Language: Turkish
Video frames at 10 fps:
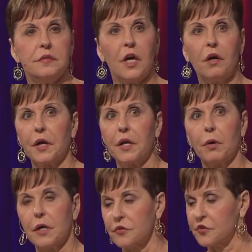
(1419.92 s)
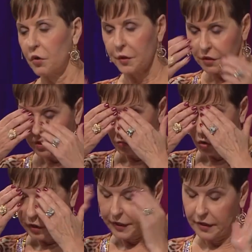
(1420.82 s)
Bahçe işi pek o
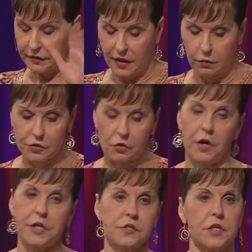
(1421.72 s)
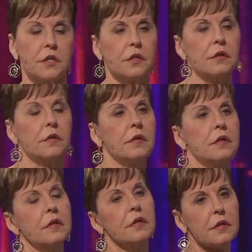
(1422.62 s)
kadar iyi gitmedi sonuçta.
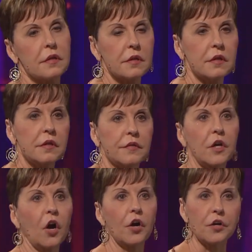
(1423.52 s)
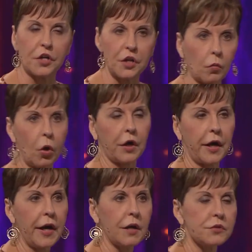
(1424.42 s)
Yani
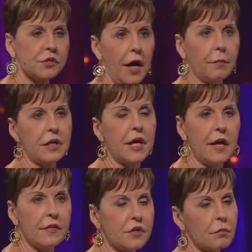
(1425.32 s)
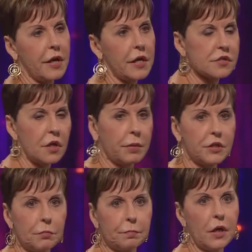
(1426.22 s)
becerebileceğim bir iş değildi. Bahçeyi
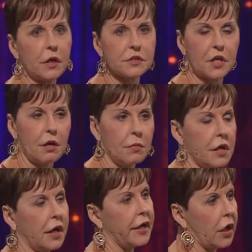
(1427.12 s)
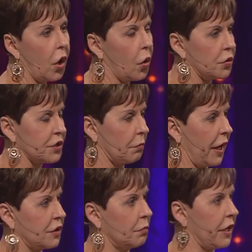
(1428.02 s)
mahvettim. Domateslere
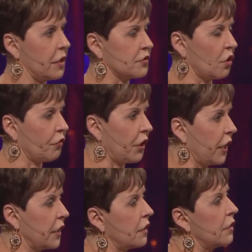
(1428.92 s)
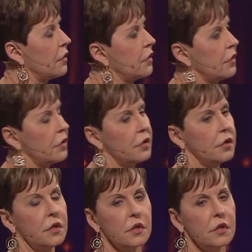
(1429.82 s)
böcekler saldırmış ve mahvetmişti.